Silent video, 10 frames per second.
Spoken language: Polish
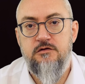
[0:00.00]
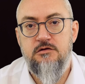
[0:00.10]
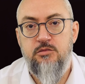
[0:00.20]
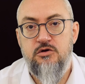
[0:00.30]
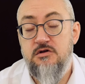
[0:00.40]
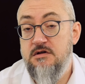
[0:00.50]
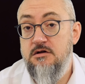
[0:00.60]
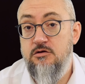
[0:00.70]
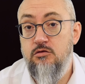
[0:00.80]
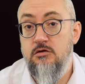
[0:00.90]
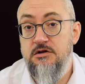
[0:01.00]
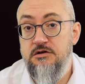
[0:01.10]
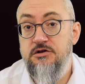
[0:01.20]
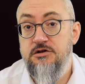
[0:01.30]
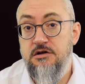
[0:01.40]
e, podczas liturgii
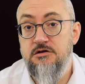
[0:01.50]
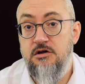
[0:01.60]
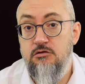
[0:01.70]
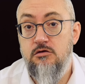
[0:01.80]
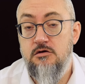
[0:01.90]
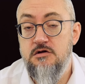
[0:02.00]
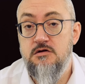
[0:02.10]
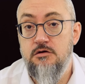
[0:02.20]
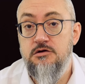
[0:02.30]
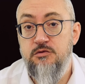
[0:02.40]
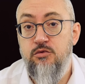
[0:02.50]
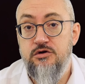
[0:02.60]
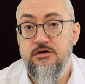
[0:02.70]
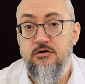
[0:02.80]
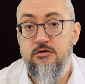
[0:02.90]
dzisiejszej uroczystości
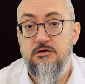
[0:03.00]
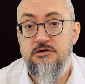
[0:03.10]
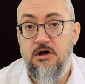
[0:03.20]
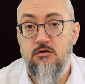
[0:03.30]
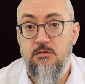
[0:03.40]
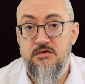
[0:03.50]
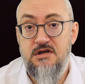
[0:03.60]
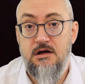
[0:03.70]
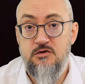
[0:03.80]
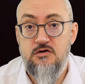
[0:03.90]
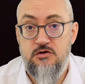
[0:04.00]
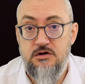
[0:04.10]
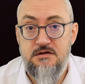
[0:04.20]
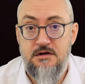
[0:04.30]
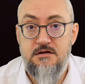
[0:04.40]
Bożego Ciała Psalm
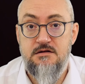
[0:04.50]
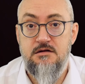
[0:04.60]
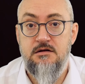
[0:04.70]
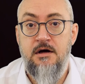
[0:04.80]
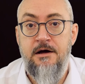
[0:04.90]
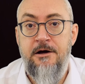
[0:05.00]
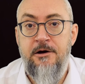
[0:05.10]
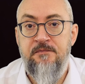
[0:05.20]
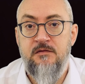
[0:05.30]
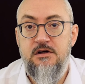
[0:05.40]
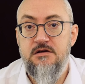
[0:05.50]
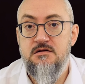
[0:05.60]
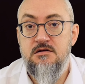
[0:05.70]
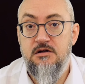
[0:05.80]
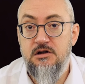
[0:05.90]
116
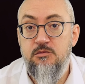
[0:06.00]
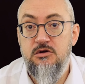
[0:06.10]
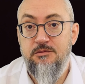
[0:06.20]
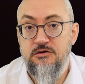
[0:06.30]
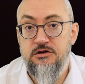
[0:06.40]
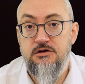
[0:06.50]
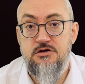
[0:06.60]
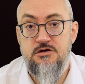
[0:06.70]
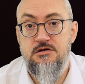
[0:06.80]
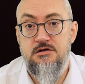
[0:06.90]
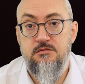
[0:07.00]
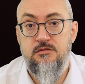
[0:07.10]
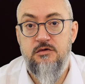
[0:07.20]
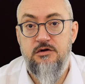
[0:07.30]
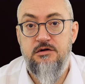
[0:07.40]
jest hymnem
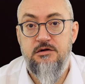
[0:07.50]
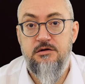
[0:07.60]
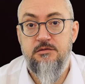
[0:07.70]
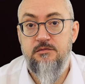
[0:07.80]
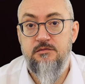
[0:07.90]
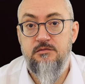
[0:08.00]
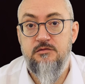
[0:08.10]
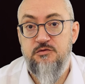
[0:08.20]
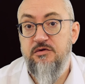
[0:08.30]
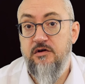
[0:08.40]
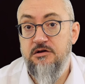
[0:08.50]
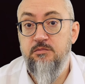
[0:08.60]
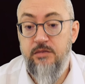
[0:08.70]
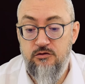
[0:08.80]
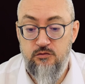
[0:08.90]
dziękczynnym e, śpiewanym
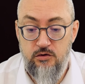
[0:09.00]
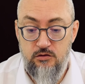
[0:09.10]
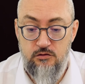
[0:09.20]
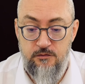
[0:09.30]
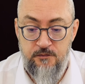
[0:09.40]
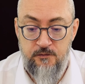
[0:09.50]
Panu Bogu.